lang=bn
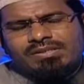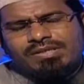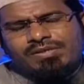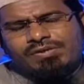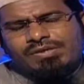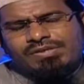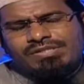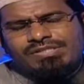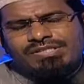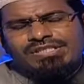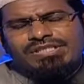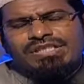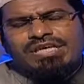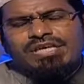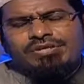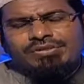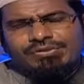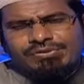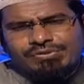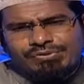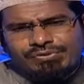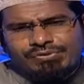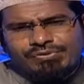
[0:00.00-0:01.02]
তাহলে সেটা
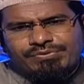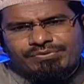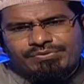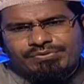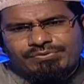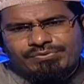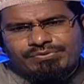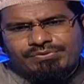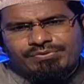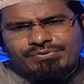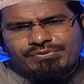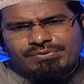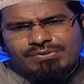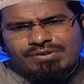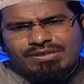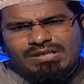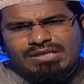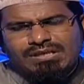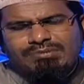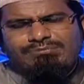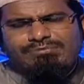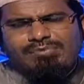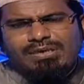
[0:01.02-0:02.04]
হয়তো
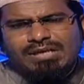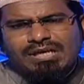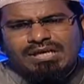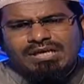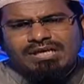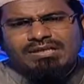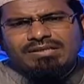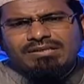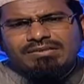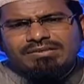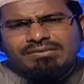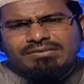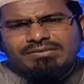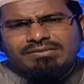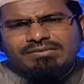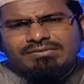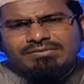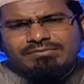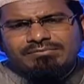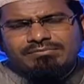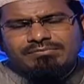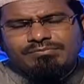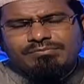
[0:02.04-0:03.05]
আমরা
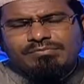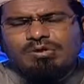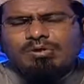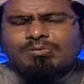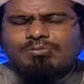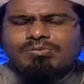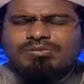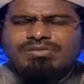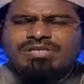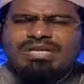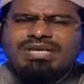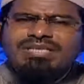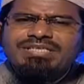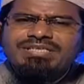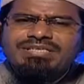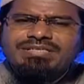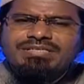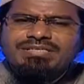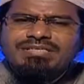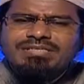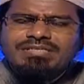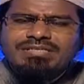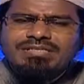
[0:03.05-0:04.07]
বলবো জায়েজ
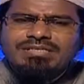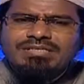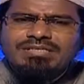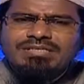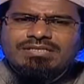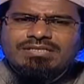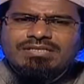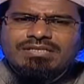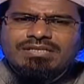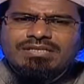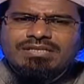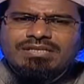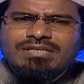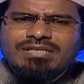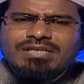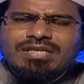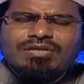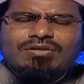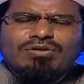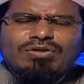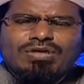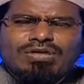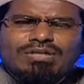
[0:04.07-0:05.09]

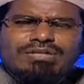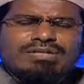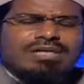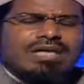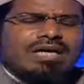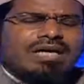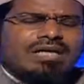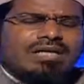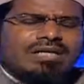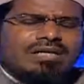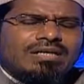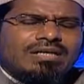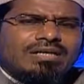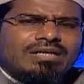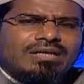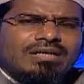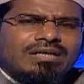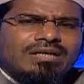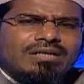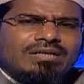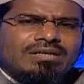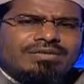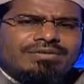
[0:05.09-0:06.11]
কারণ আজকাল
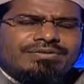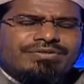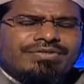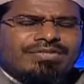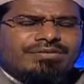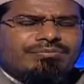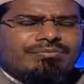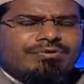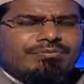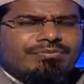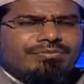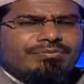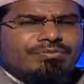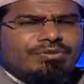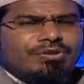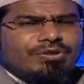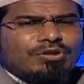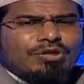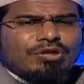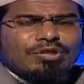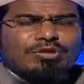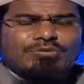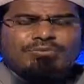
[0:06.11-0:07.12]
যেমন
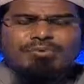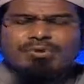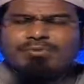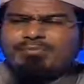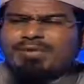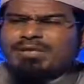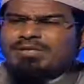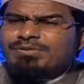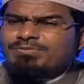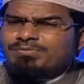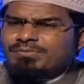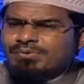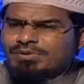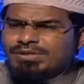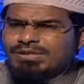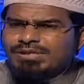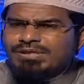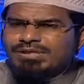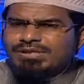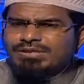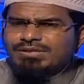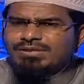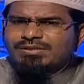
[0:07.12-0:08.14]
বিভিন্ন রকমের
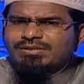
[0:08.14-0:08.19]
পাসপোর্টের